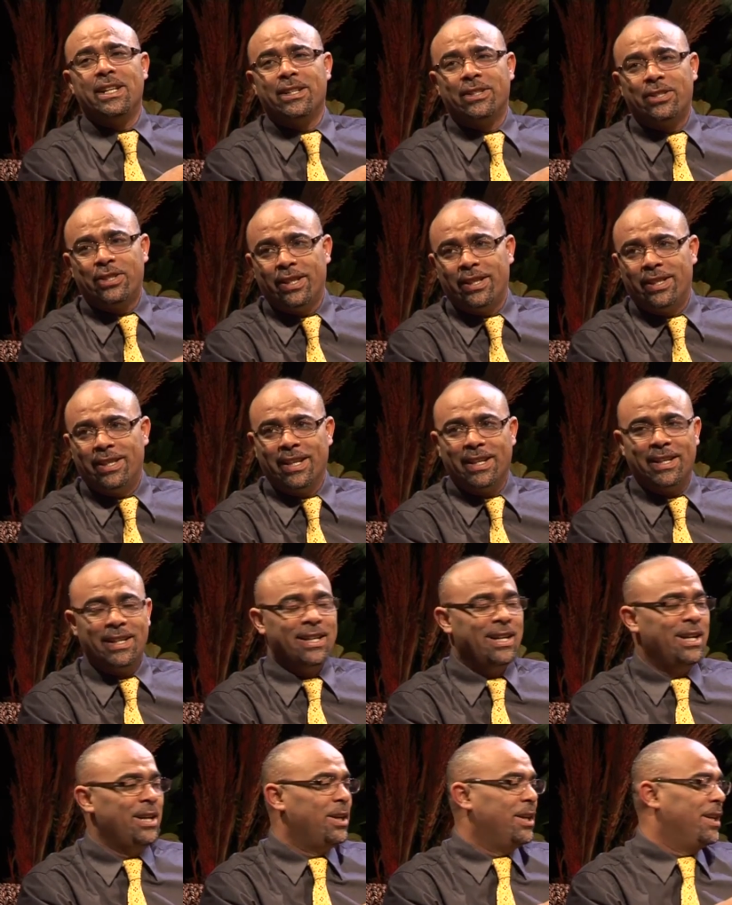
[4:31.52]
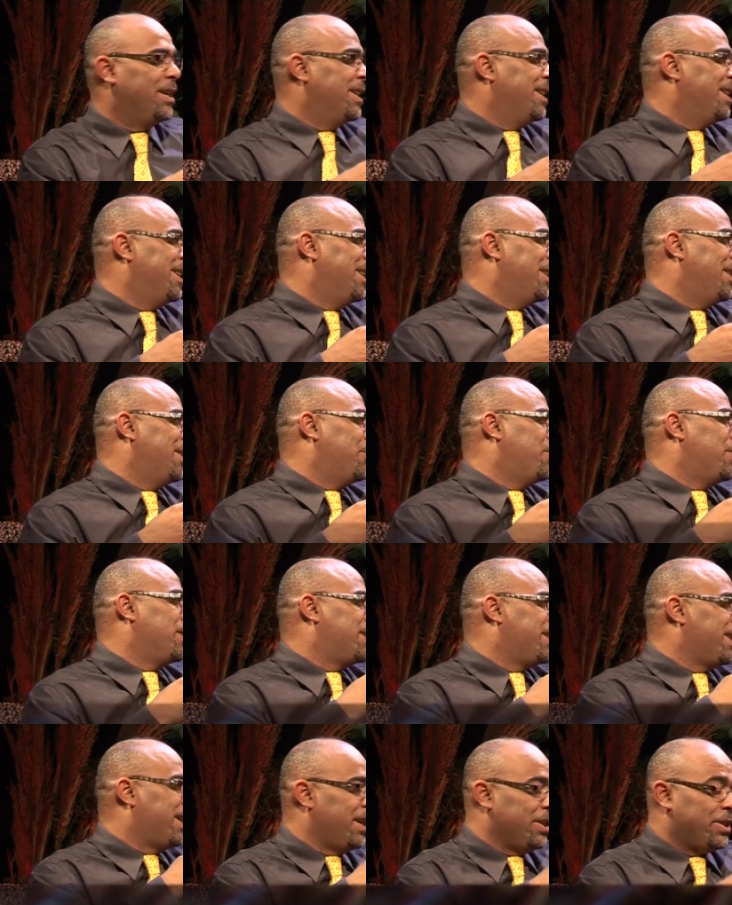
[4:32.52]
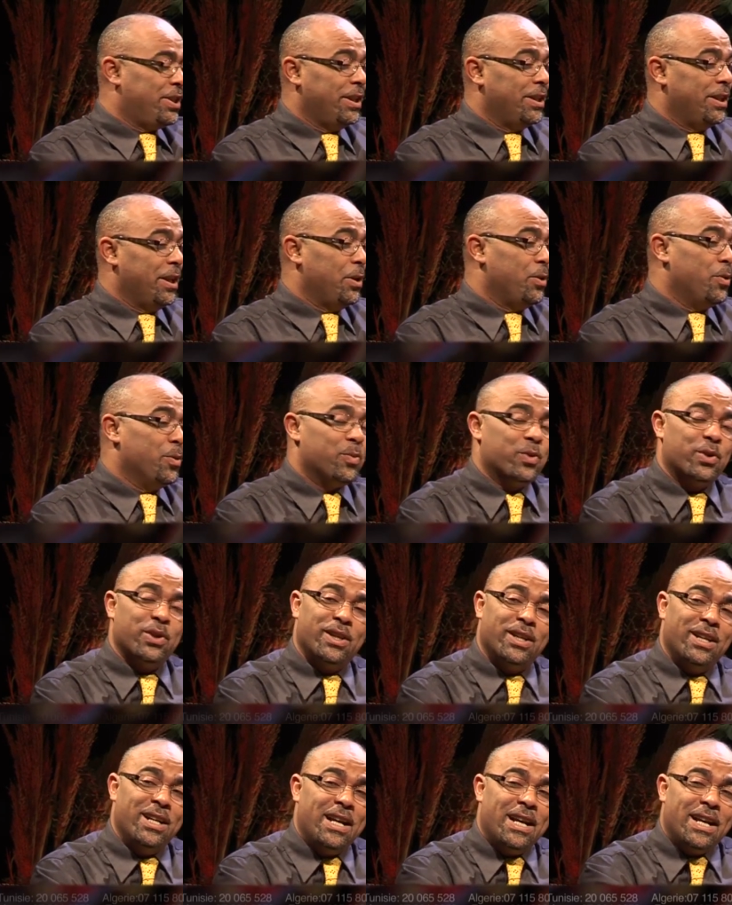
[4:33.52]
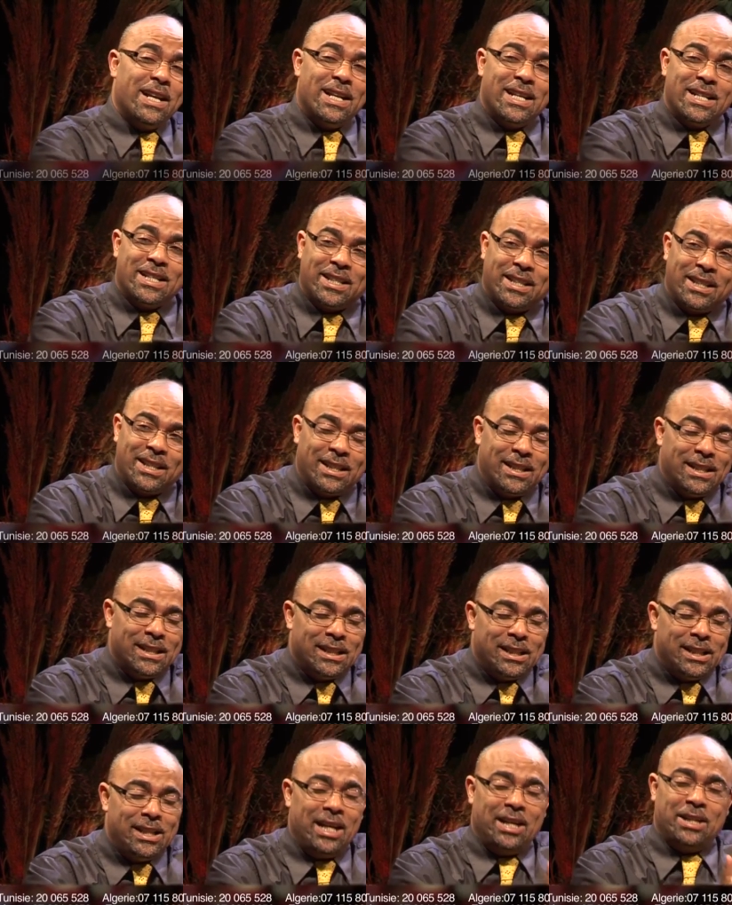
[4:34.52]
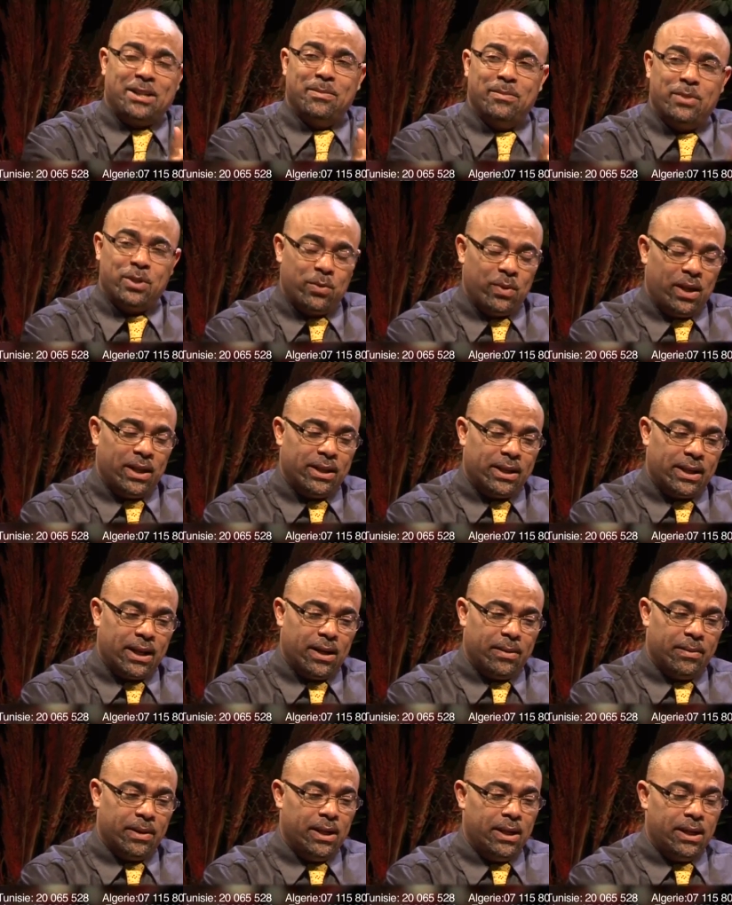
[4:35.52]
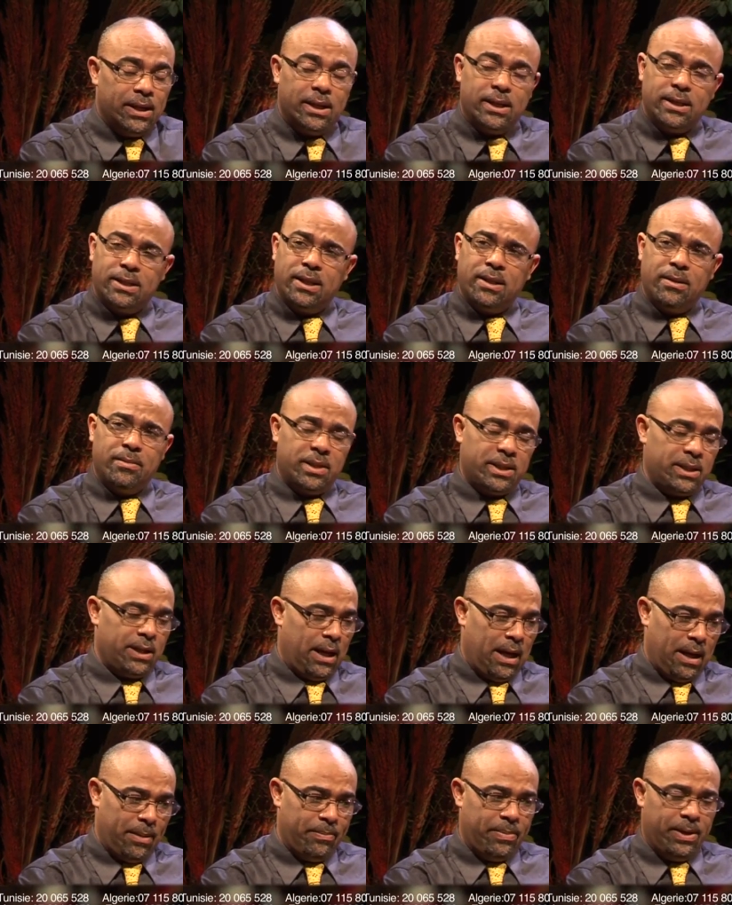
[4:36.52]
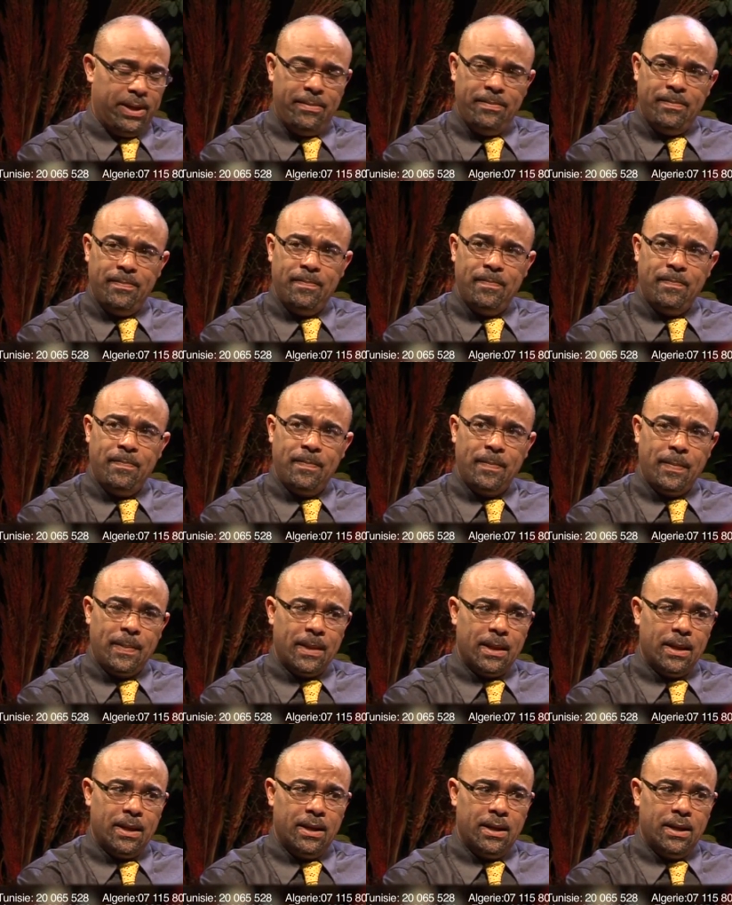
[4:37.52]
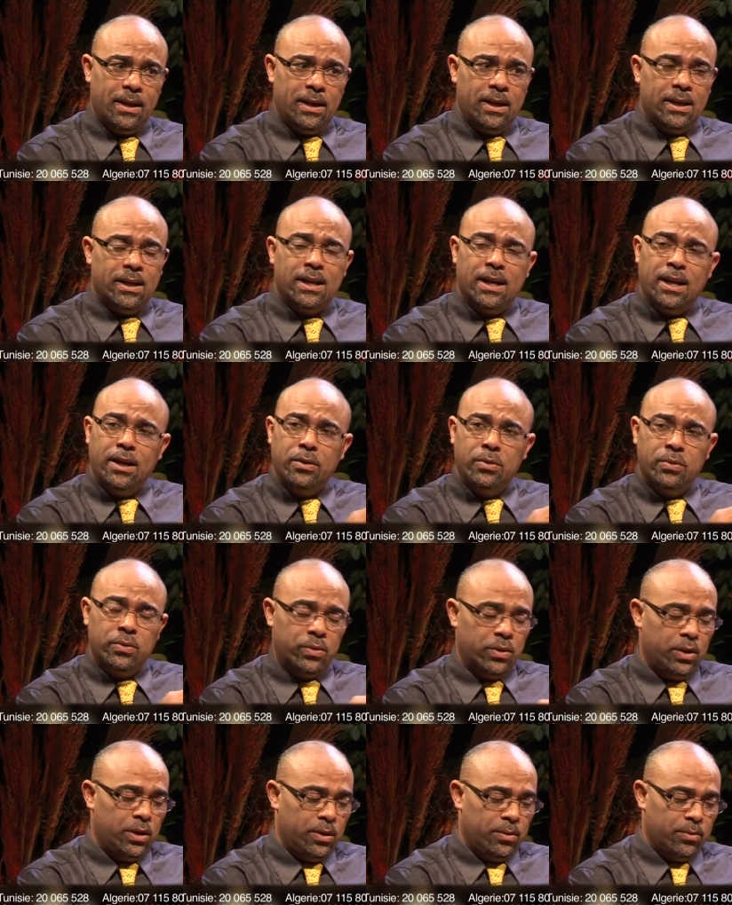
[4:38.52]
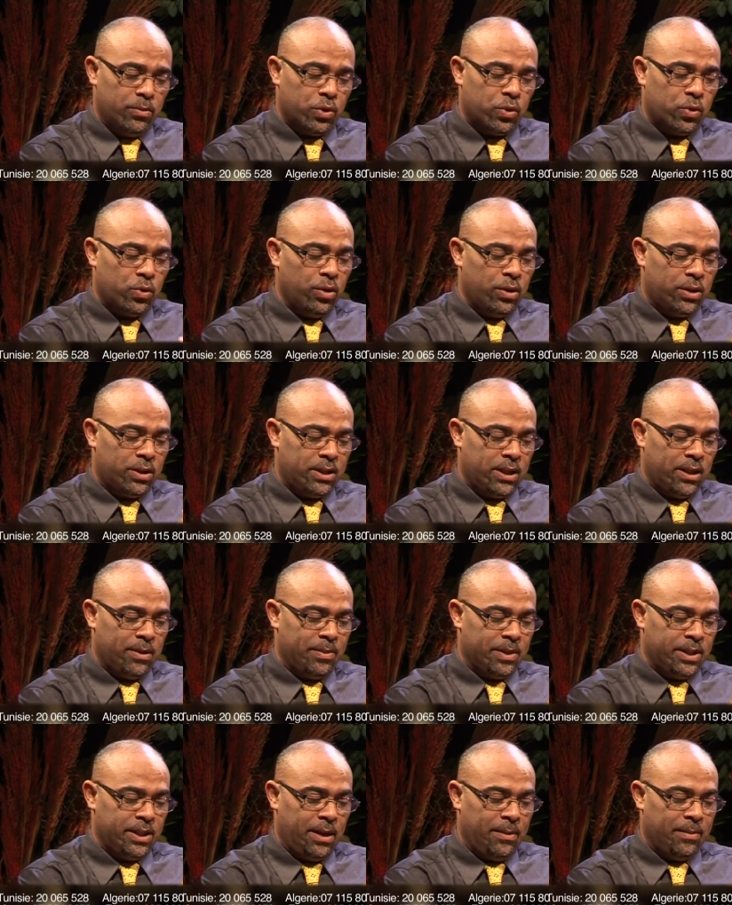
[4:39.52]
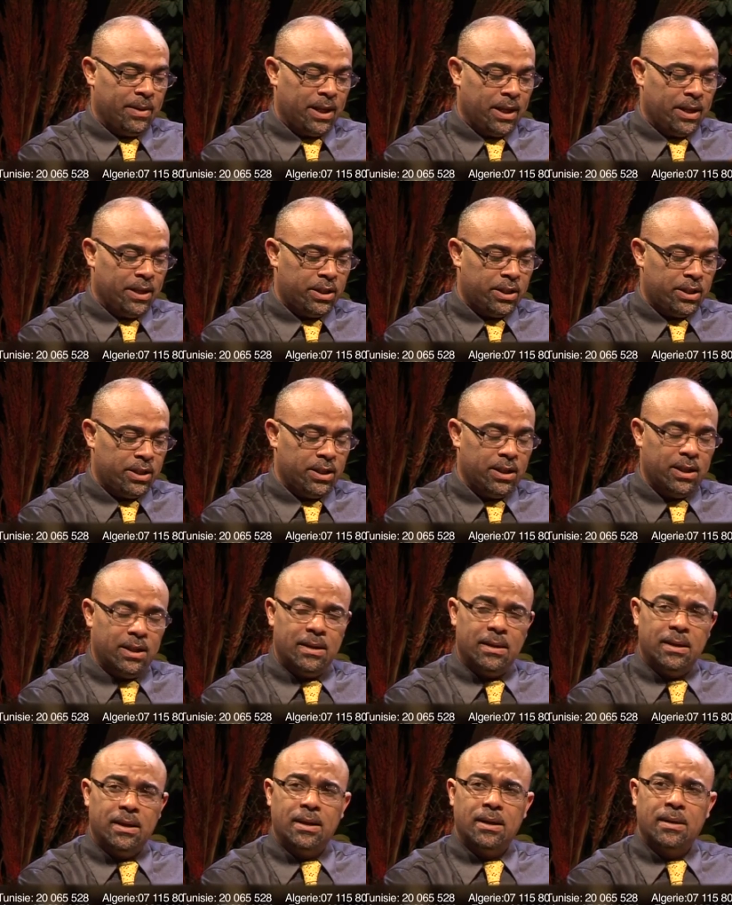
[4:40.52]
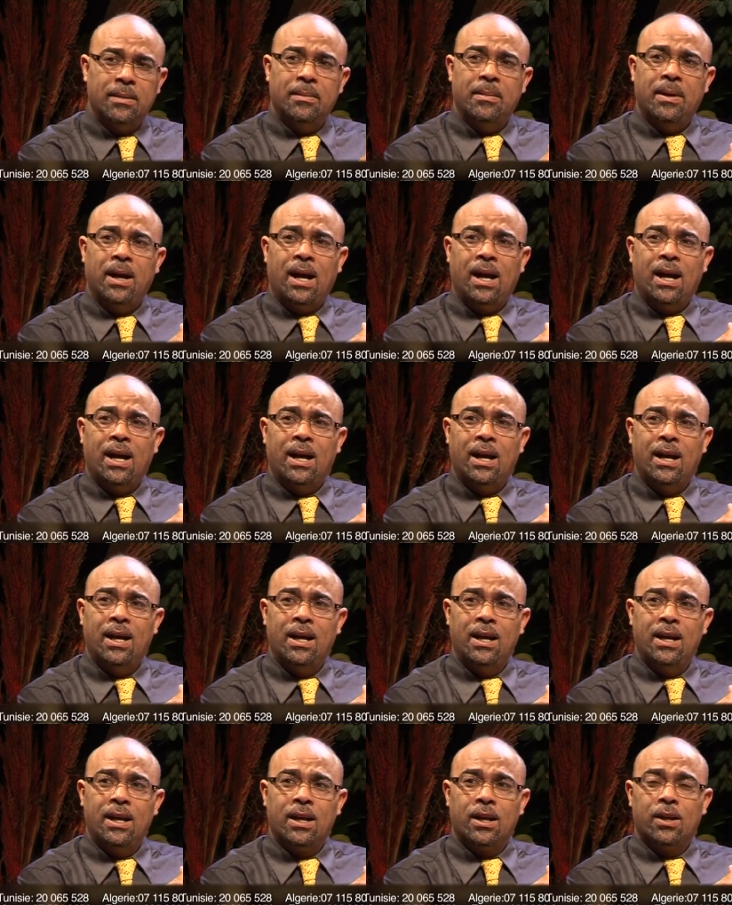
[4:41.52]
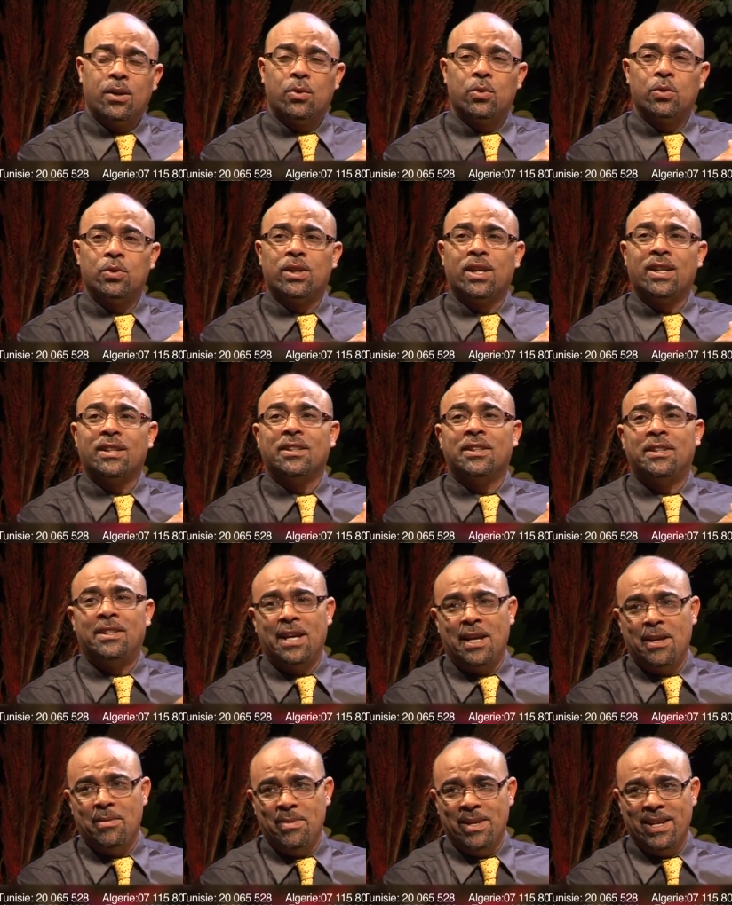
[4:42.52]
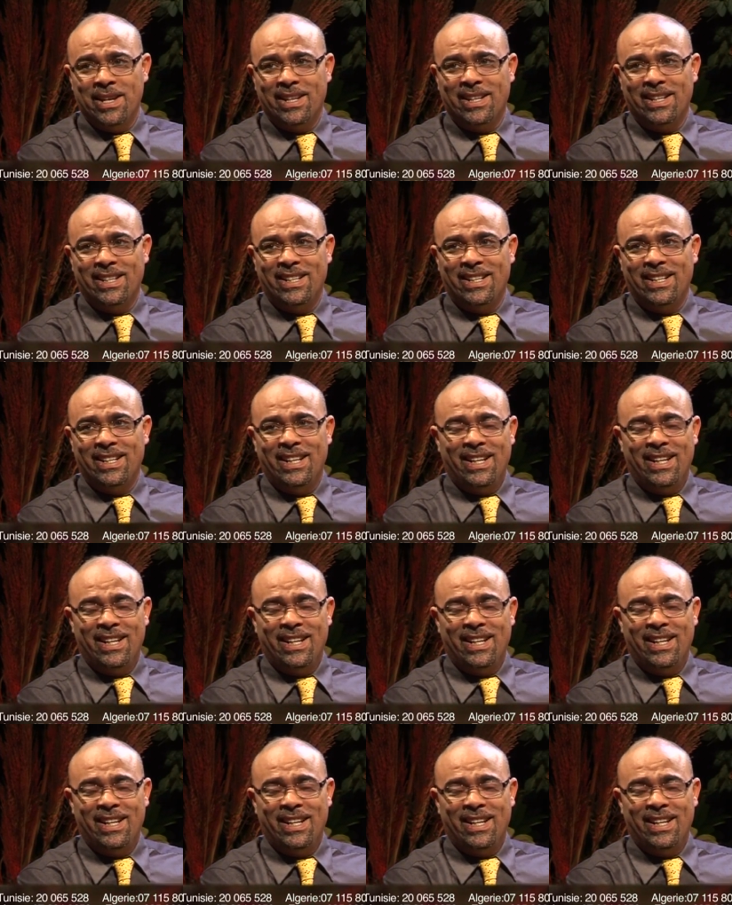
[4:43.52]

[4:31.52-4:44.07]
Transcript: جدا نعم. آه وسخه جدا نعم. ممكن الناس يحشم مش الواحد يكلمها لا سيد المسيح حبها لانه مشكله سيد المسيح ما كانتش مع الخطاة التائبين نعم.